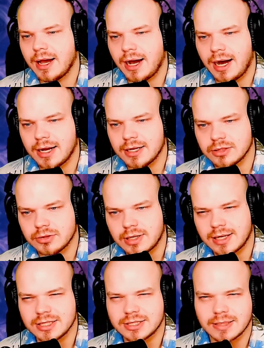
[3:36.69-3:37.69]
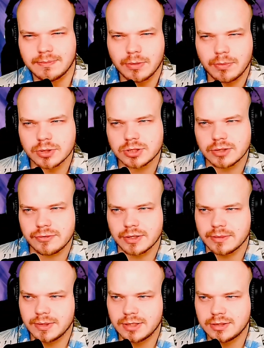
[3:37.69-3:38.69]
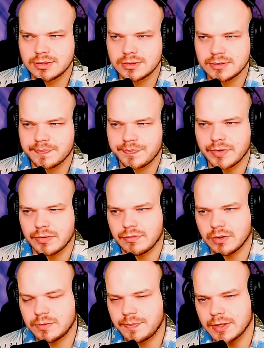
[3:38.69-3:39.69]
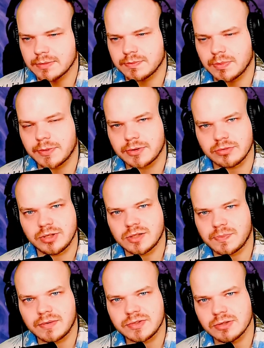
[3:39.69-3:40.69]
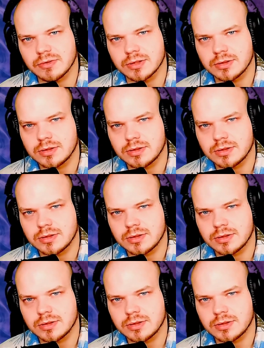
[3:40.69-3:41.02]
ale no jakieś tam poboczne firmy no wątpię, po prostu nie sprawdziły.